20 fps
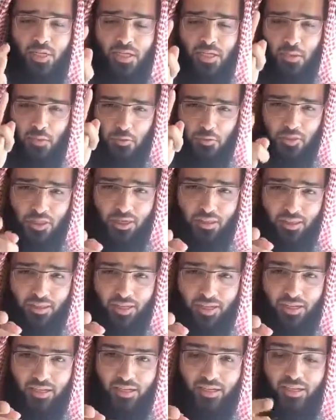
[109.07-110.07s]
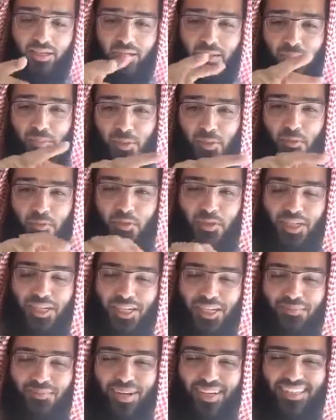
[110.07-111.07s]
إن حسن الظن من حسن
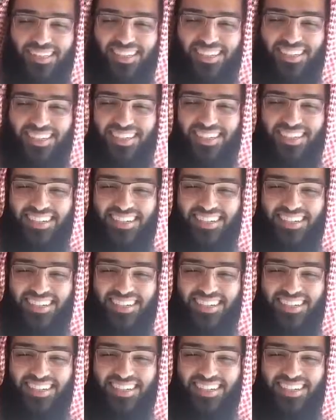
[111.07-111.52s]
العبادة